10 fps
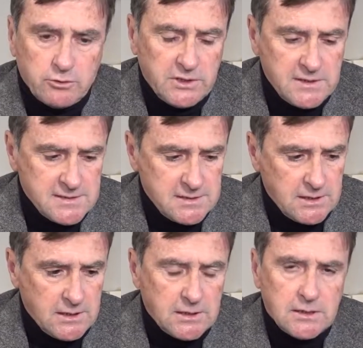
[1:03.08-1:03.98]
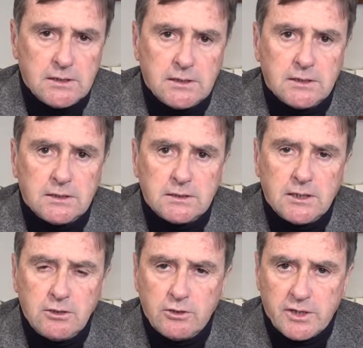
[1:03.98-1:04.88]
notizie eh,
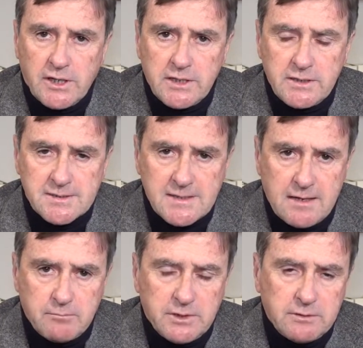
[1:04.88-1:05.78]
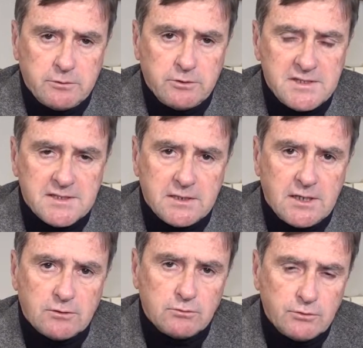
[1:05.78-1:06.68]
dagli organi di stampa, notizie
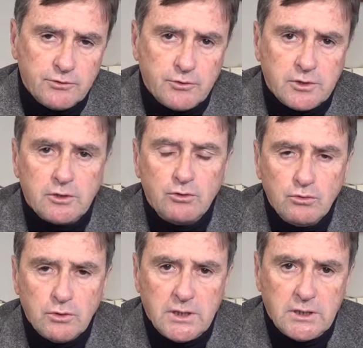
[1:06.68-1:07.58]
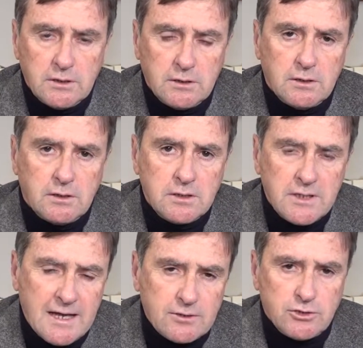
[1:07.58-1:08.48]
della conclusione di due eh,
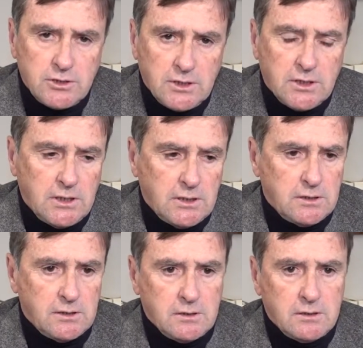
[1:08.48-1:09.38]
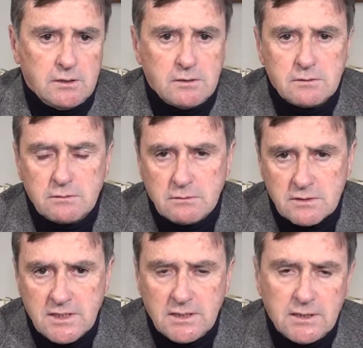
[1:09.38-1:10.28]
indagini che eh, sono
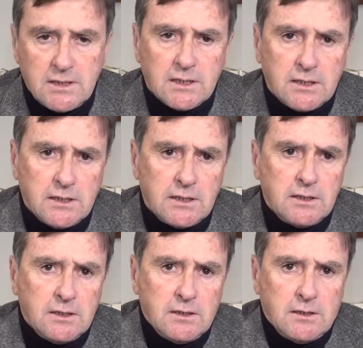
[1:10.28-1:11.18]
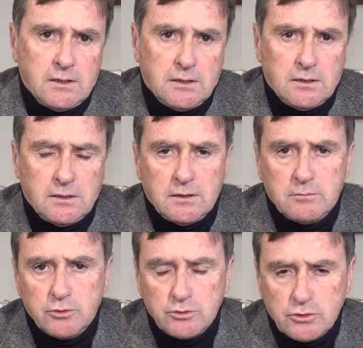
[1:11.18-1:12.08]
state anche eh,
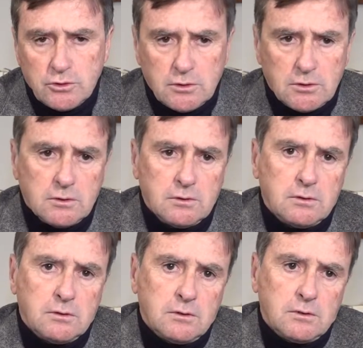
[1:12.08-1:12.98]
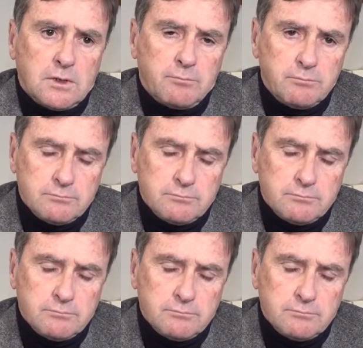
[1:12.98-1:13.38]
molto